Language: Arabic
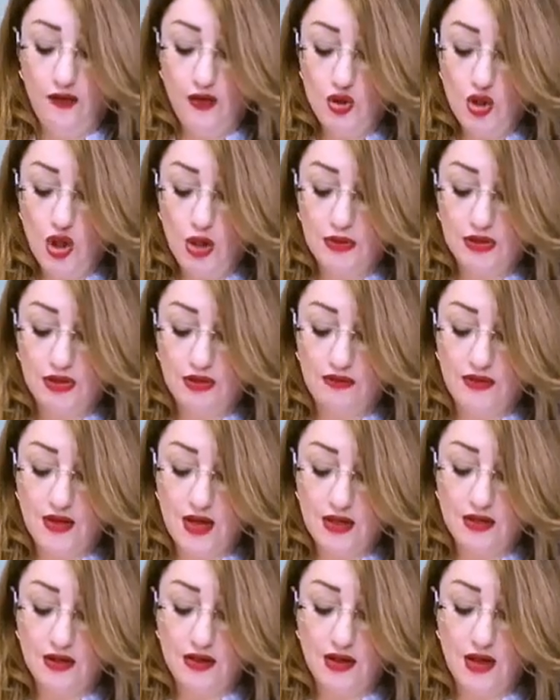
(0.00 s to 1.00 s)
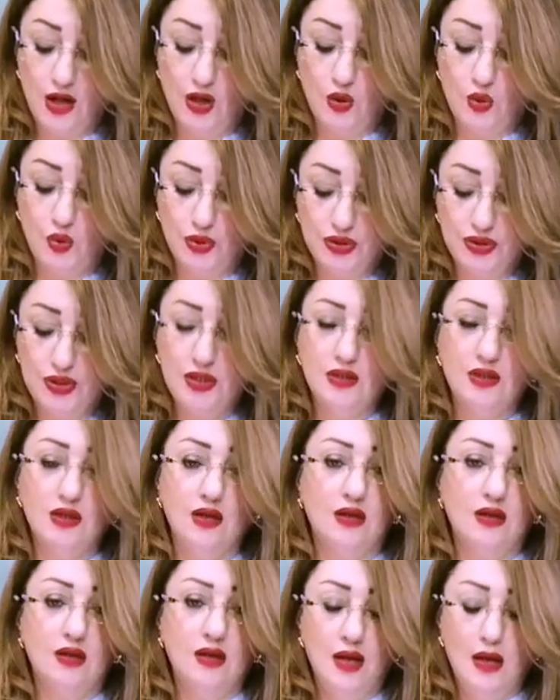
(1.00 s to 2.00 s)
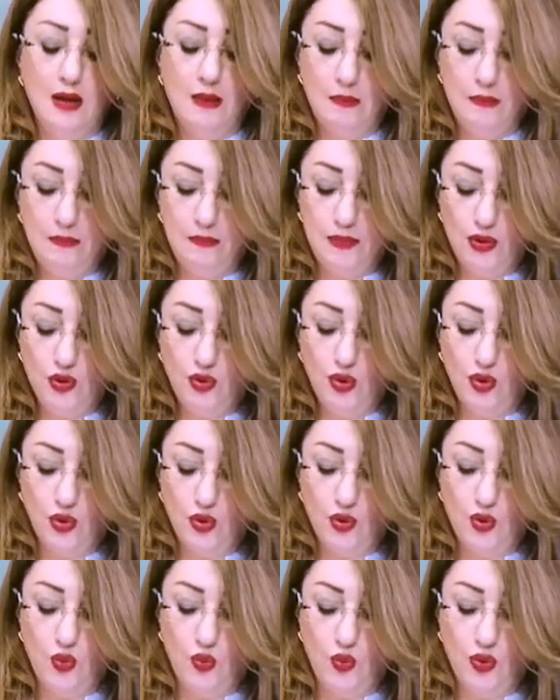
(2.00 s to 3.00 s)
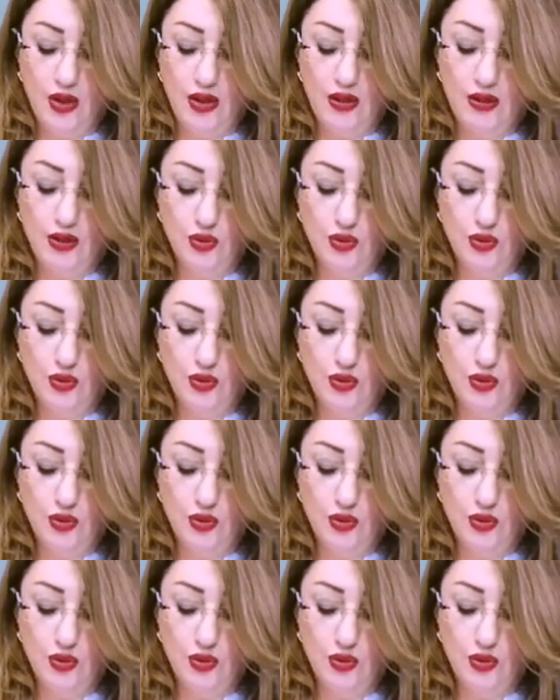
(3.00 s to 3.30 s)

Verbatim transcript: في جعبة الذاكرة الكردية بكل قوة